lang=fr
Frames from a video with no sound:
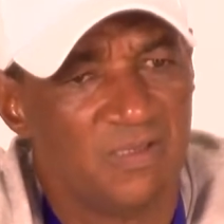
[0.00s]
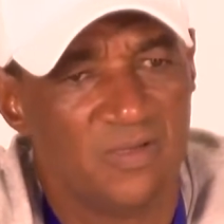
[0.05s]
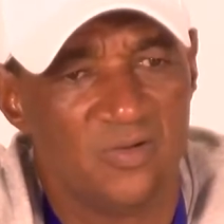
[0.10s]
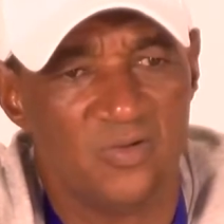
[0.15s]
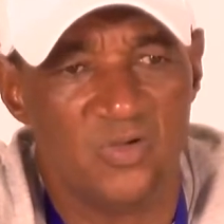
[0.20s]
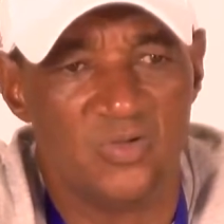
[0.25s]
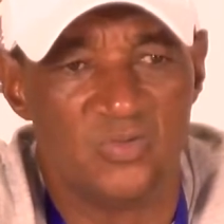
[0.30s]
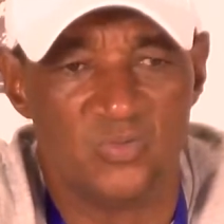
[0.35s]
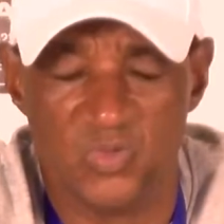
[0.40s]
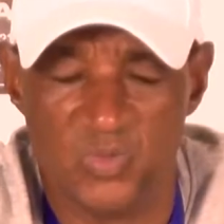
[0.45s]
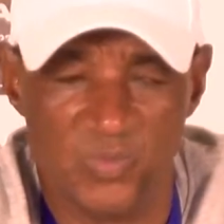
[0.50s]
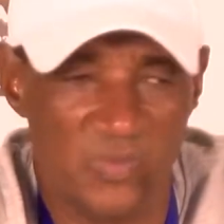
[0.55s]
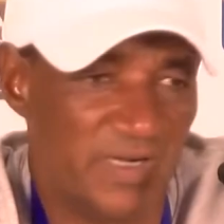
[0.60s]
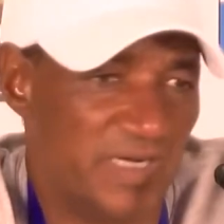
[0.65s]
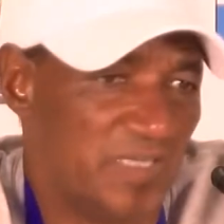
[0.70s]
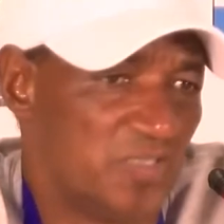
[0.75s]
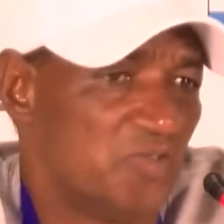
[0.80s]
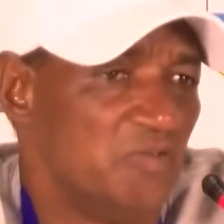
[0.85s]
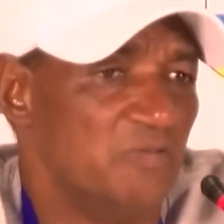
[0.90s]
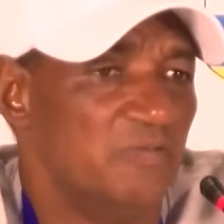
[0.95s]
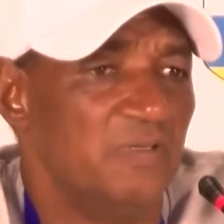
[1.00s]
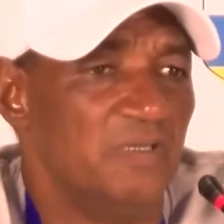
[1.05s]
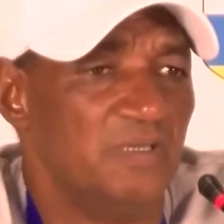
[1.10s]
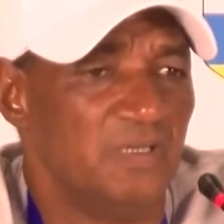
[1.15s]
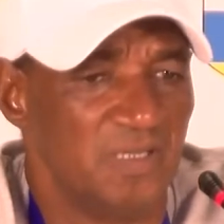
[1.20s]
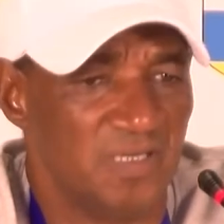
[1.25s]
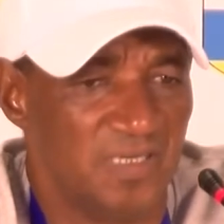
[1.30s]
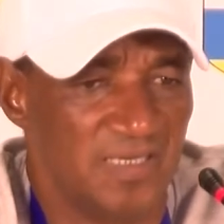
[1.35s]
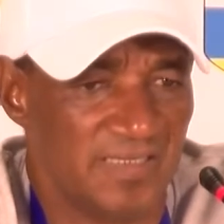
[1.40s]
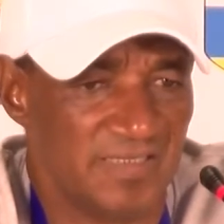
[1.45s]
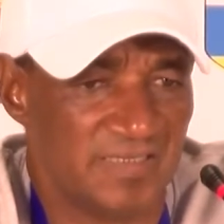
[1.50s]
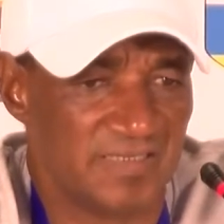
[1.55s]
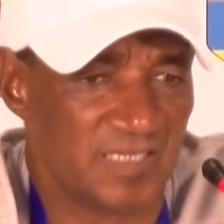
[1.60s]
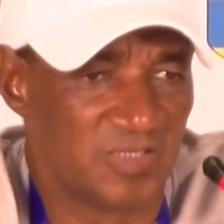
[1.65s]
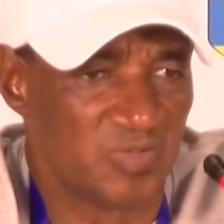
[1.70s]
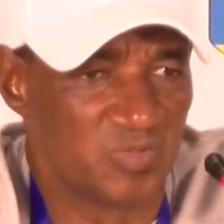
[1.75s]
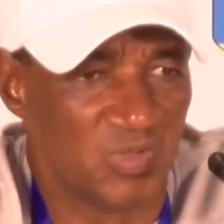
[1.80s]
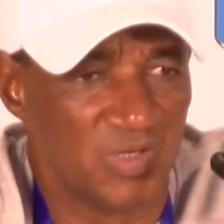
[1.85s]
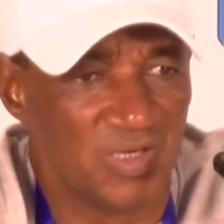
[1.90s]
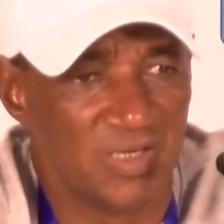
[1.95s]
Donc tout le monde a suivi et les résultats
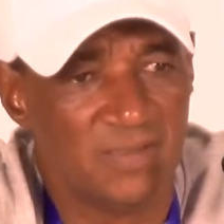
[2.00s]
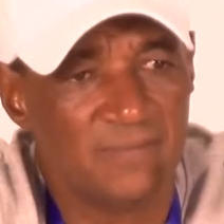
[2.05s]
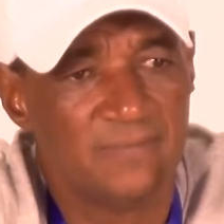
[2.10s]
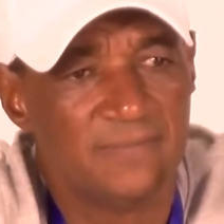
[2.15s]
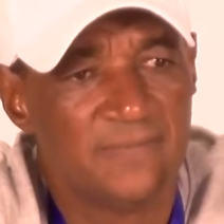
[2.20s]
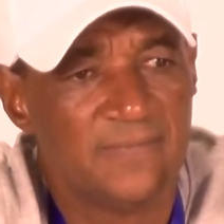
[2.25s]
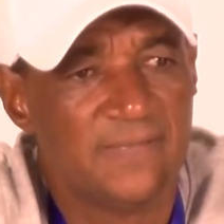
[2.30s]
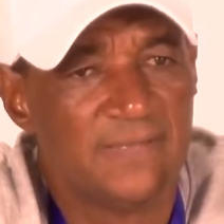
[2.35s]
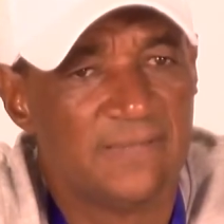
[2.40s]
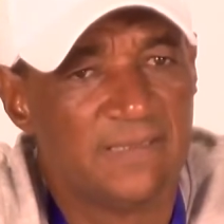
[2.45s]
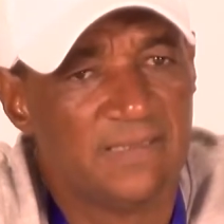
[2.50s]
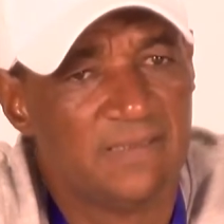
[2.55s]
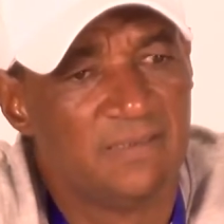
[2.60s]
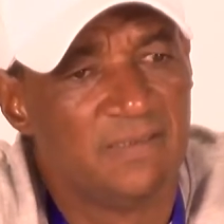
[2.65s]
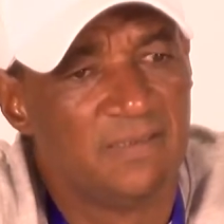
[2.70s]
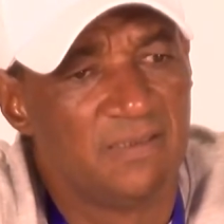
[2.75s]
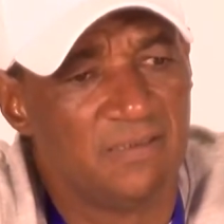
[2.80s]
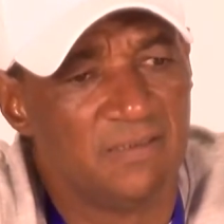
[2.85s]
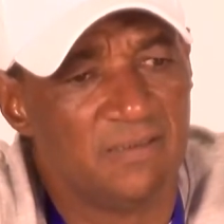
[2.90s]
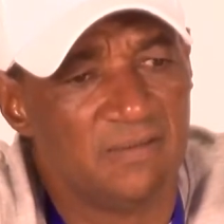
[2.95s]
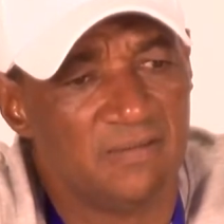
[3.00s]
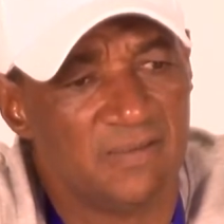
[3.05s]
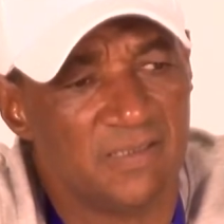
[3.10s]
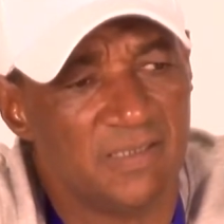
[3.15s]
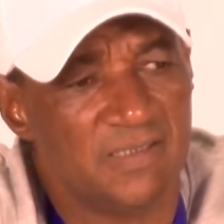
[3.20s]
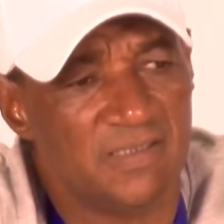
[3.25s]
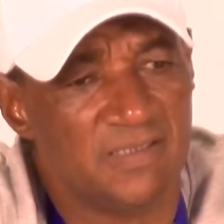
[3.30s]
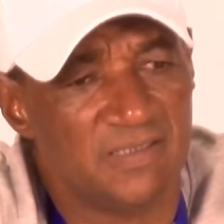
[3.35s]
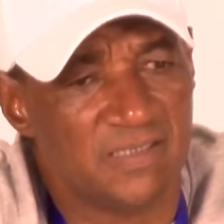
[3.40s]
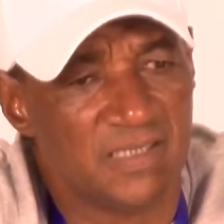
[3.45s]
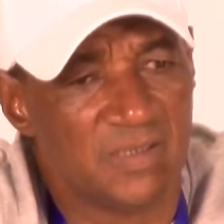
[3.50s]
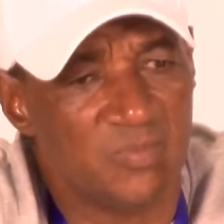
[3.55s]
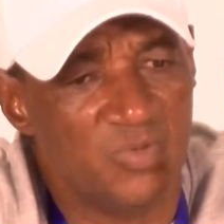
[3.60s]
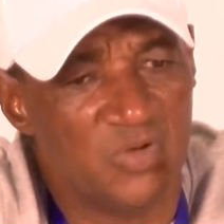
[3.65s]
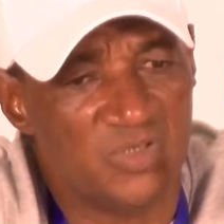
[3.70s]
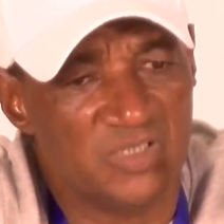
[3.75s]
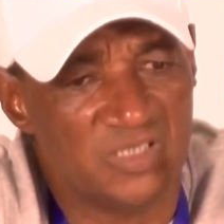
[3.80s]
sont là. On a de très bons